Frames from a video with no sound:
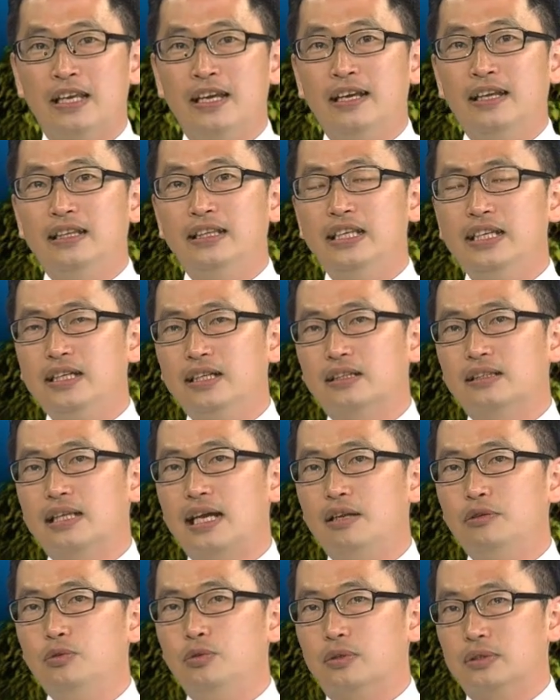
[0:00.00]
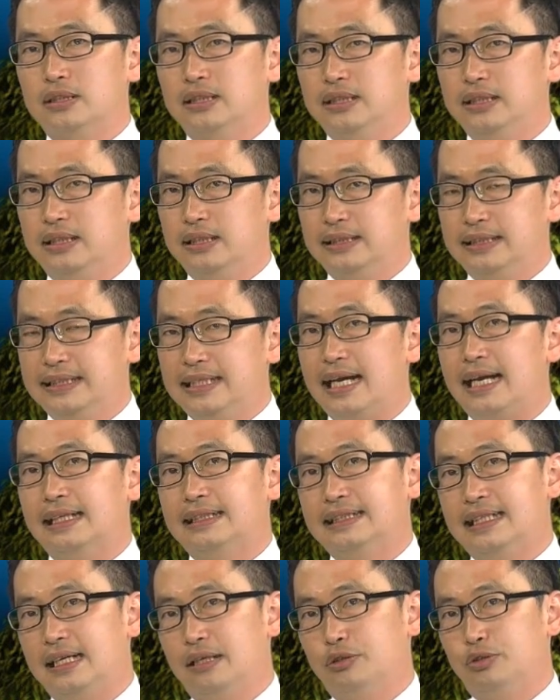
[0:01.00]
第一个，它如果是一个下
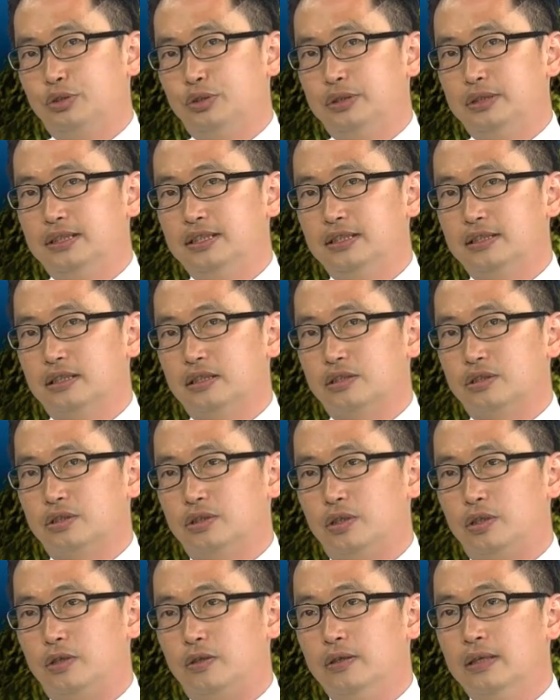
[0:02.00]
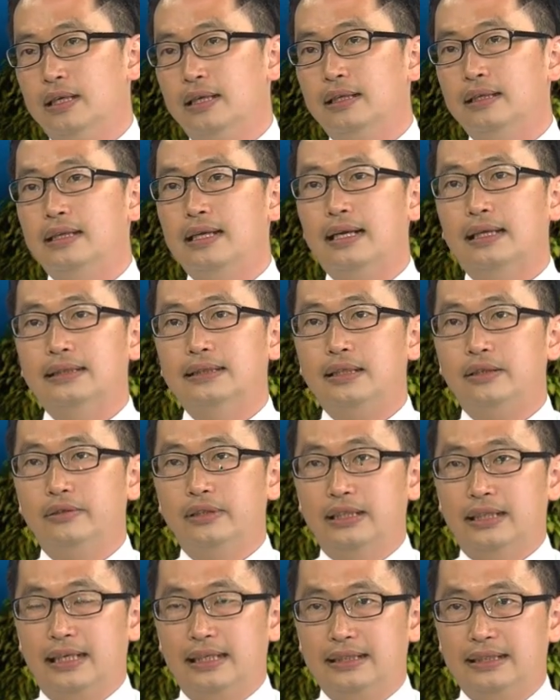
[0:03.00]
降趋势的时候，那照
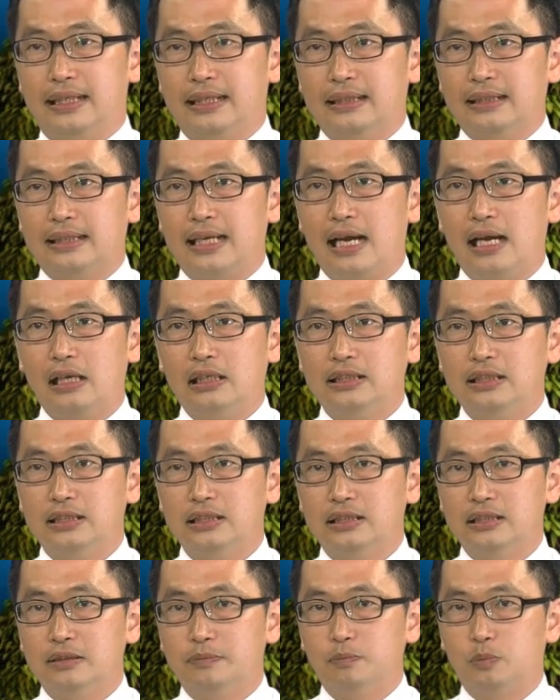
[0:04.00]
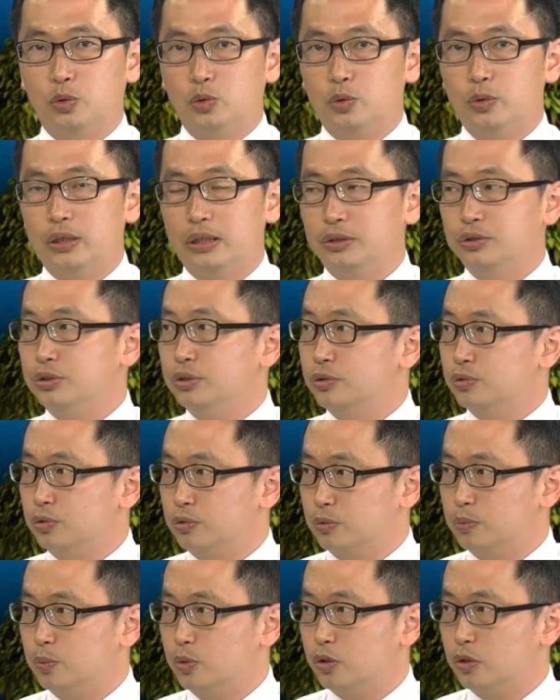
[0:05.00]
理来讲，它是不会去
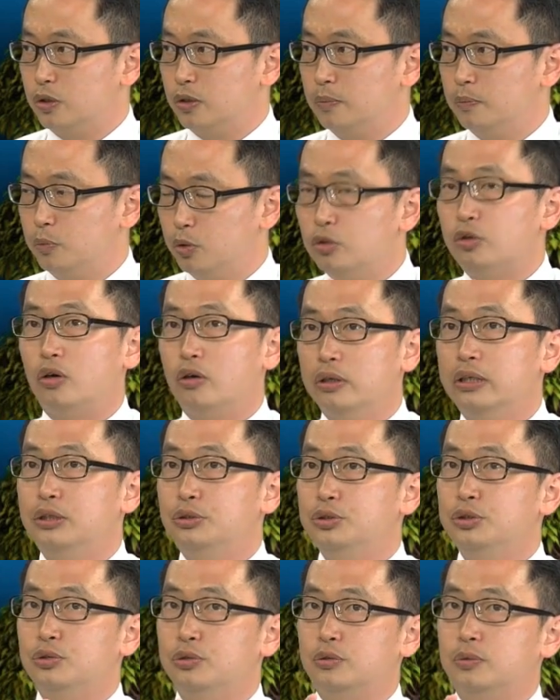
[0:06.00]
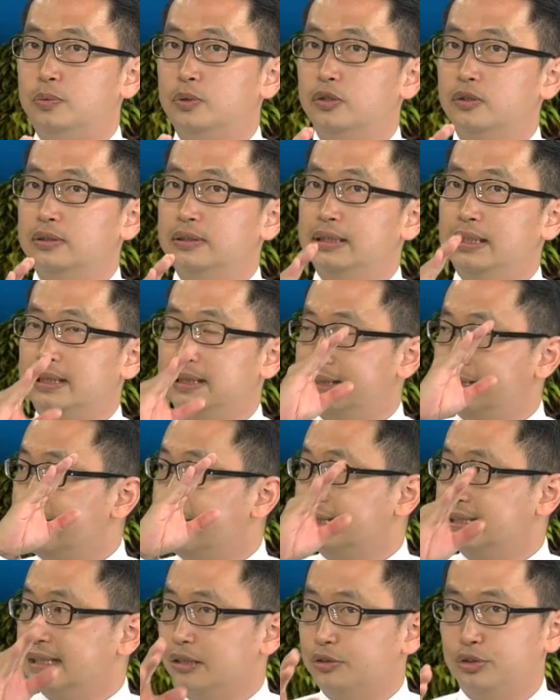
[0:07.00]
突破，不容易去突破这个
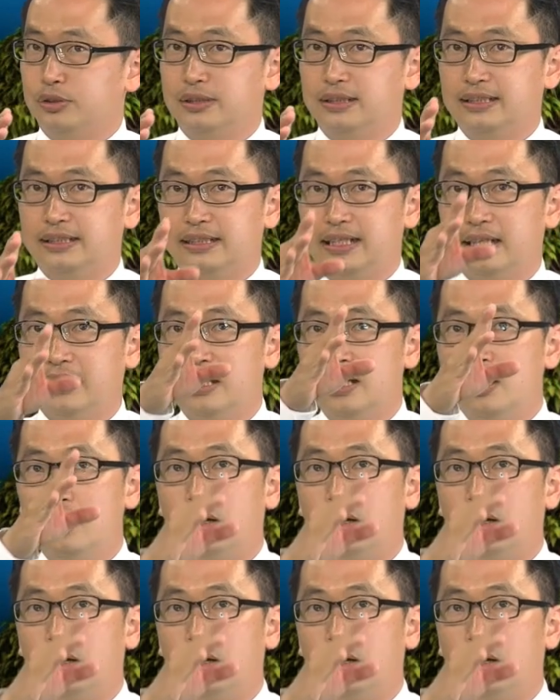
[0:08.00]
下降趋势线。